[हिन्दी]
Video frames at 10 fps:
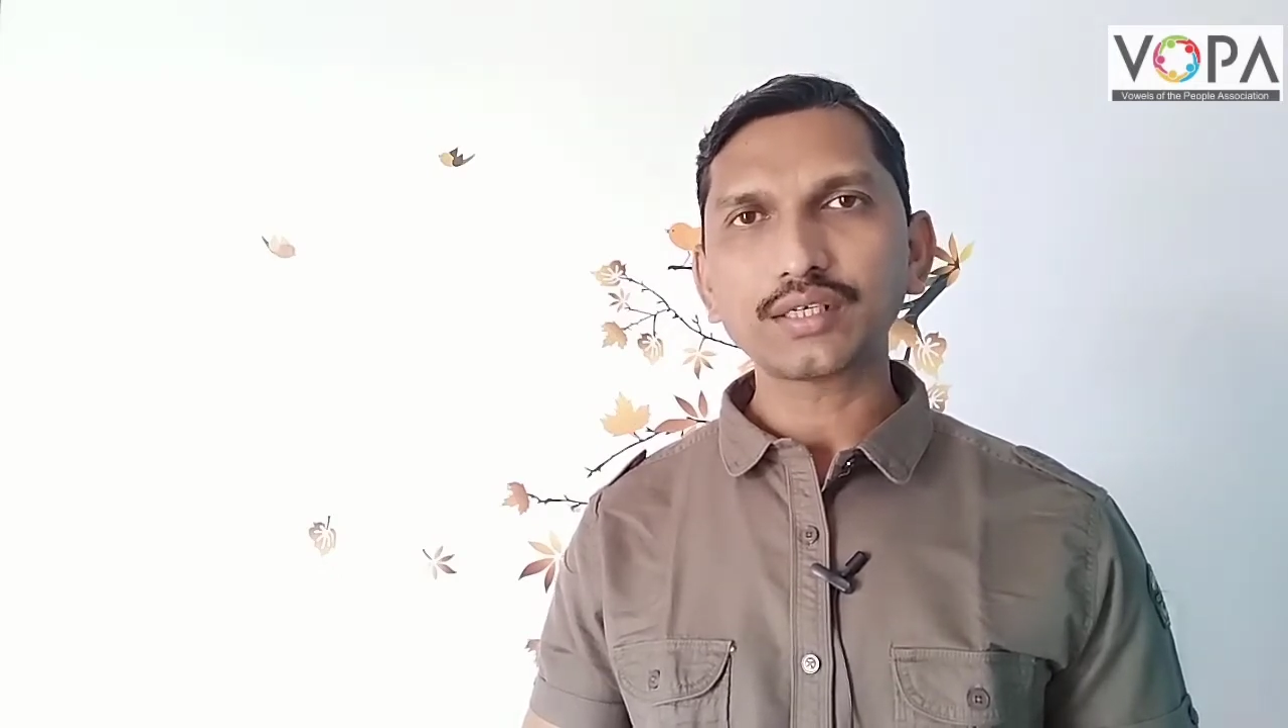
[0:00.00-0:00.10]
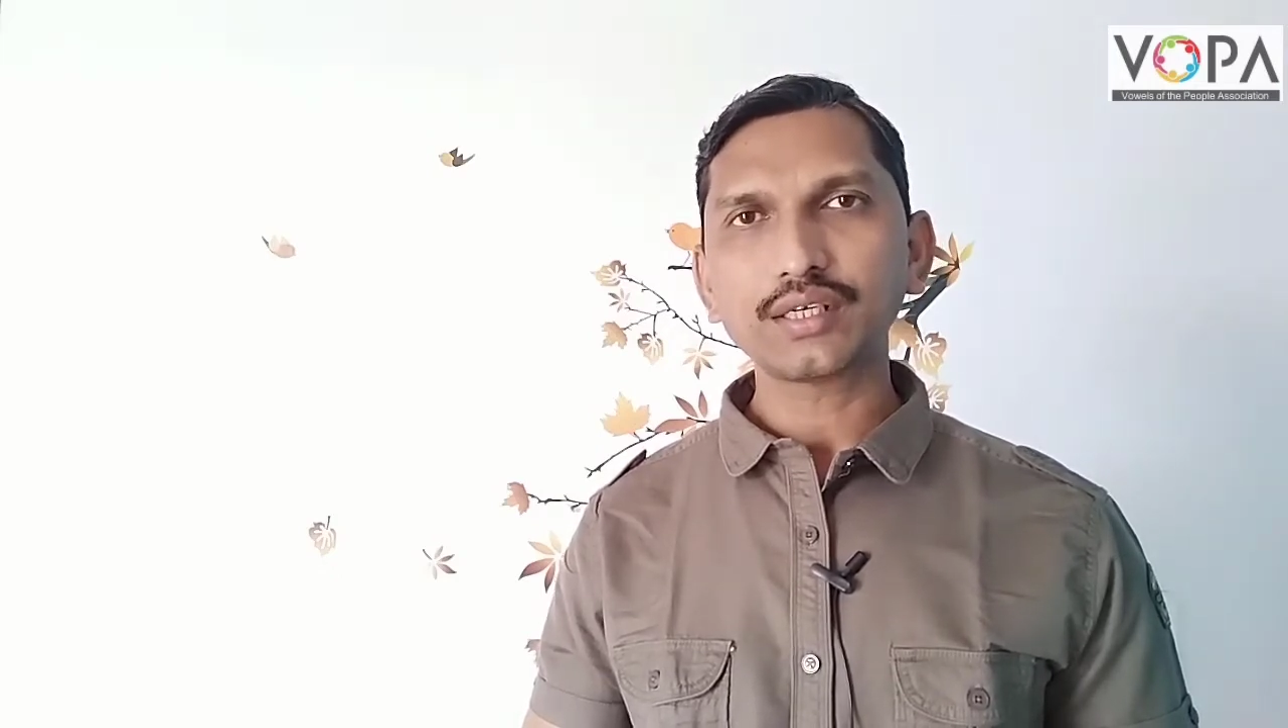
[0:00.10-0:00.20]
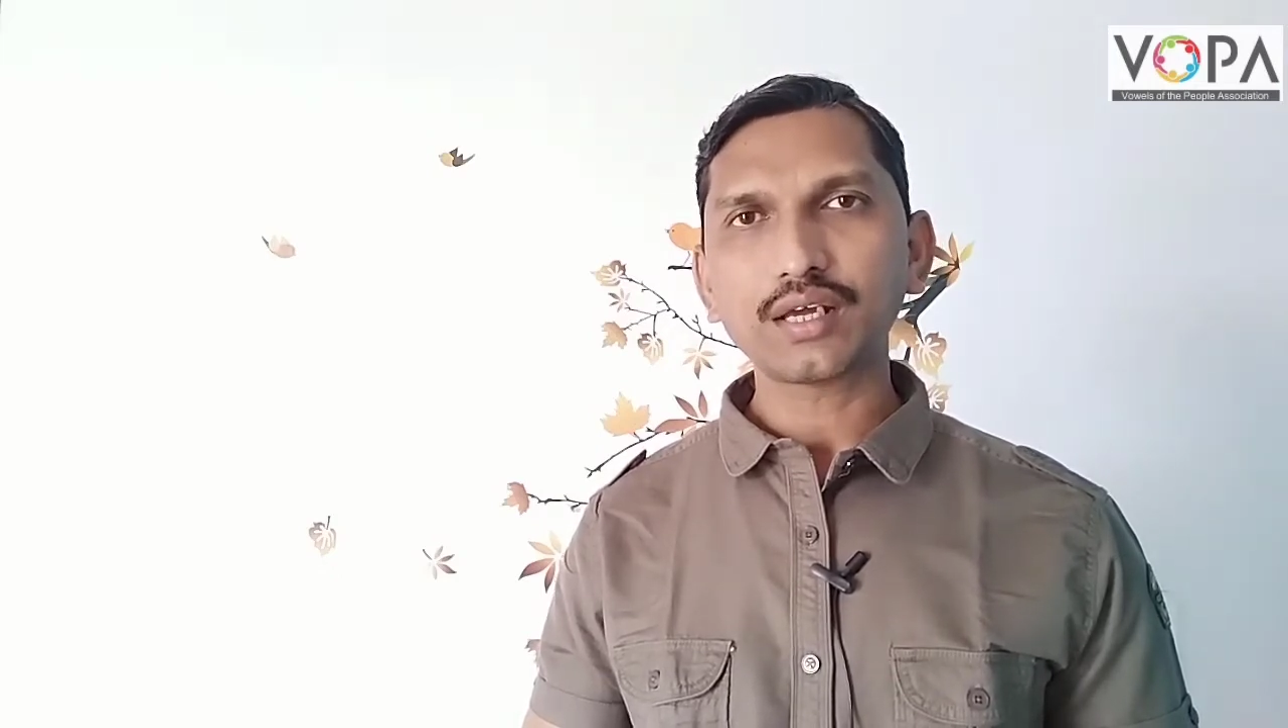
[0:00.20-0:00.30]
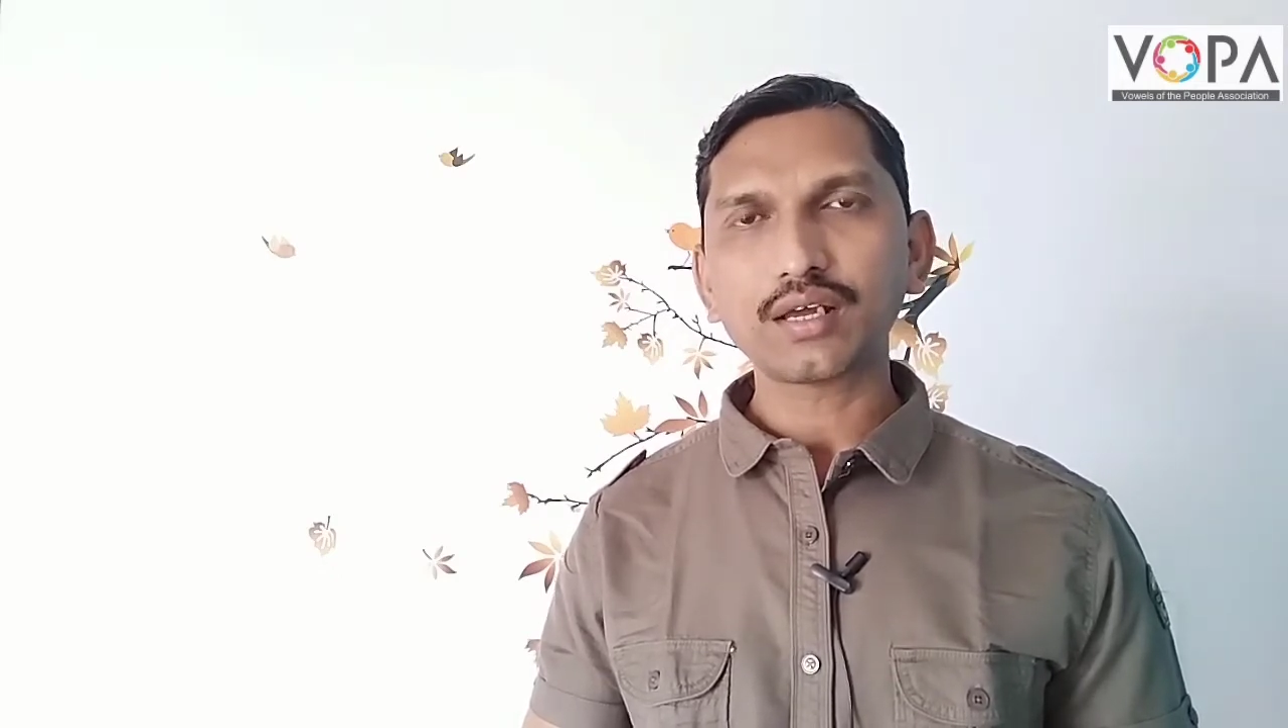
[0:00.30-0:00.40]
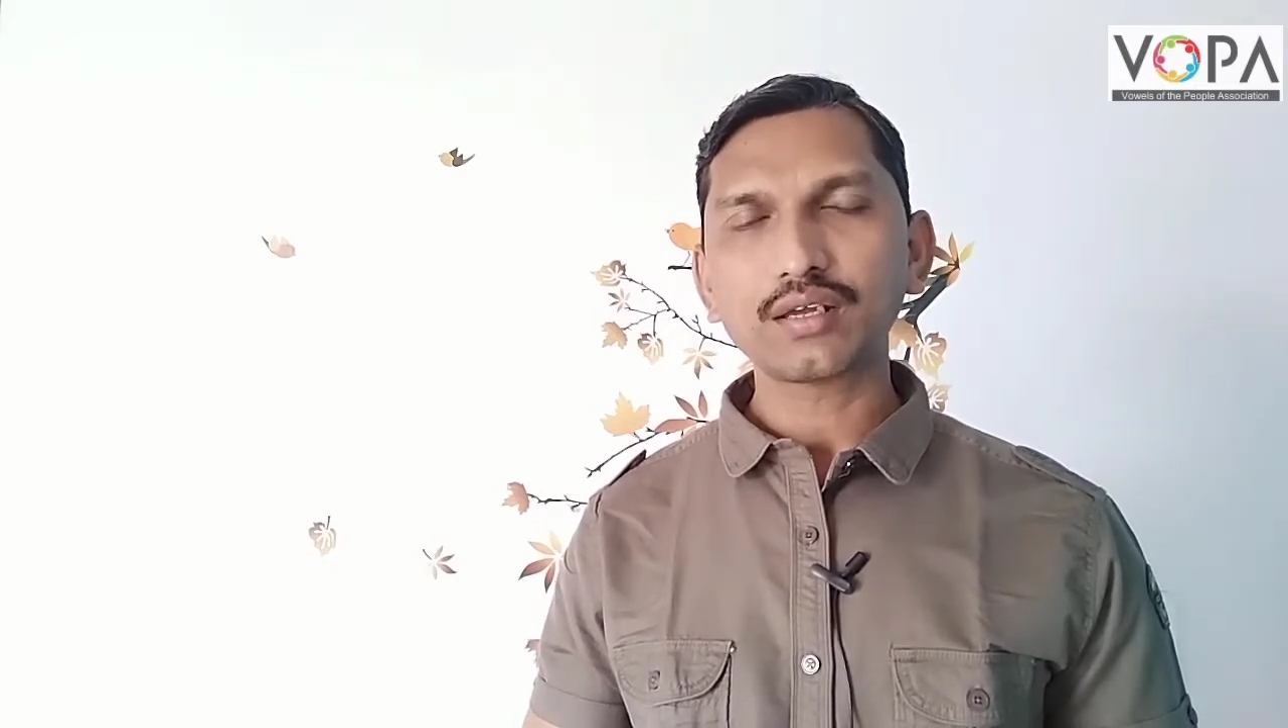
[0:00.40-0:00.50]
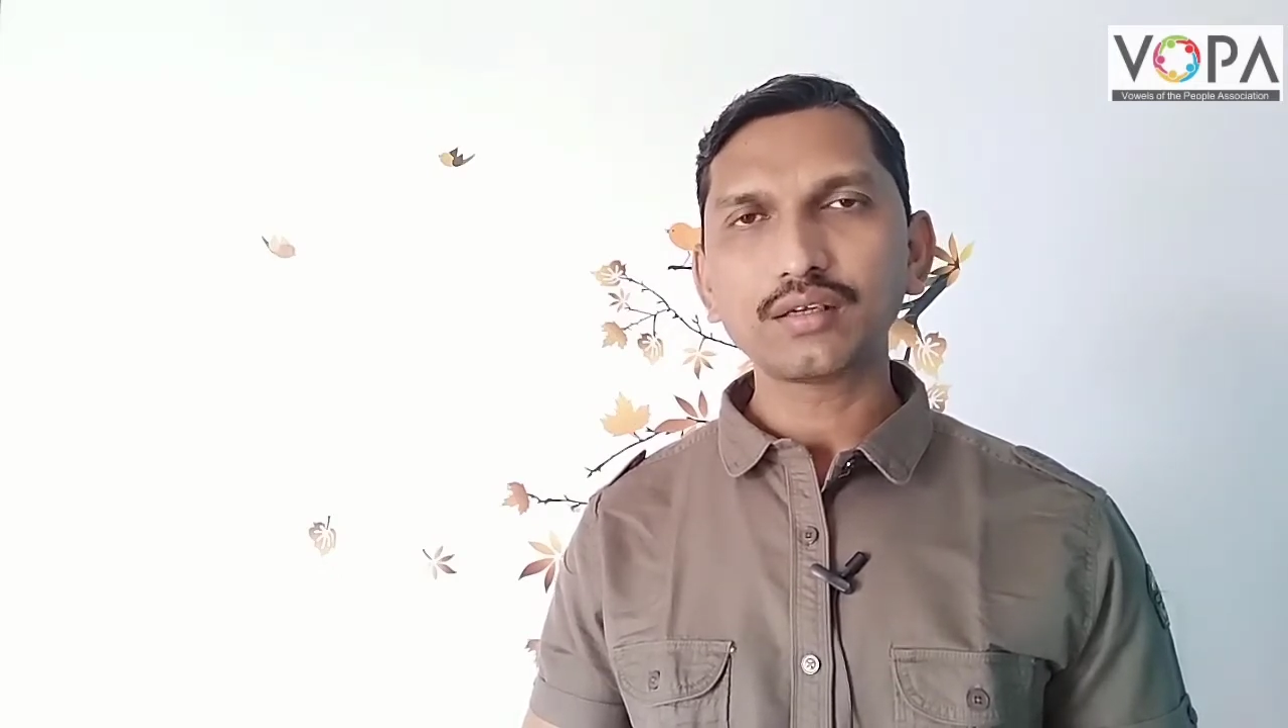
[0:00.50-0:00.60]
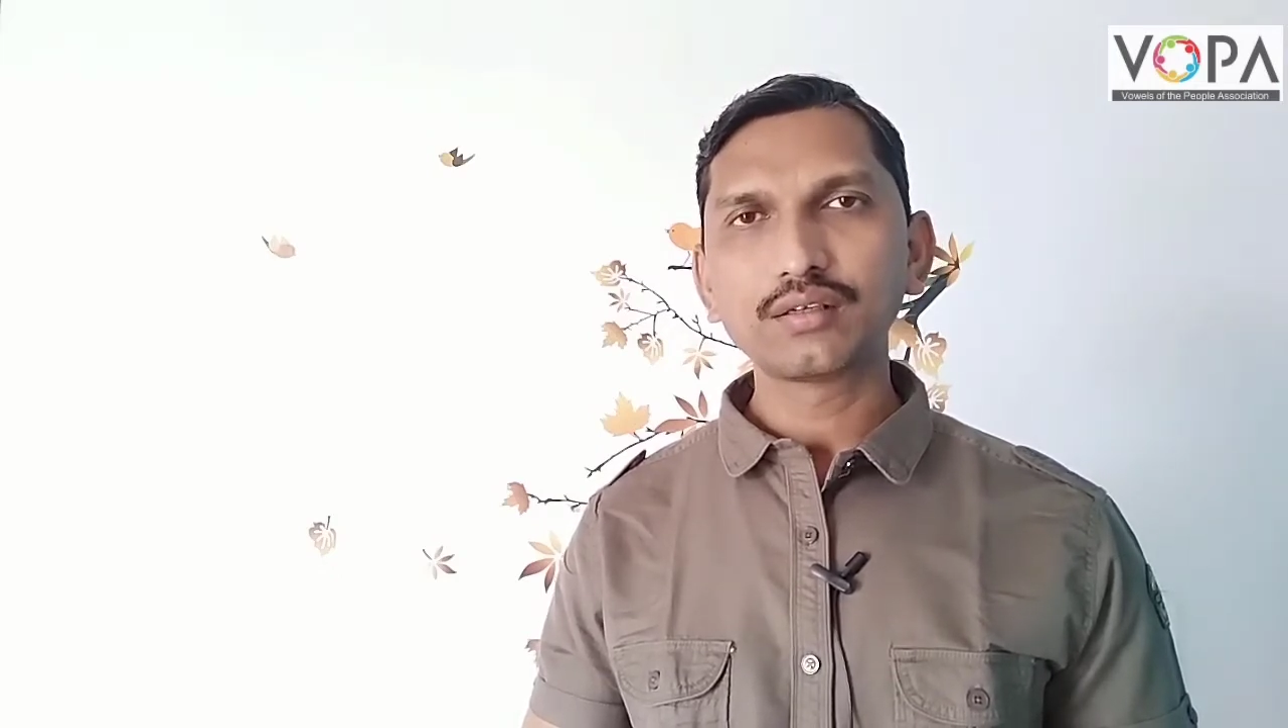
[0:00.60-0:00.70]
ने कहा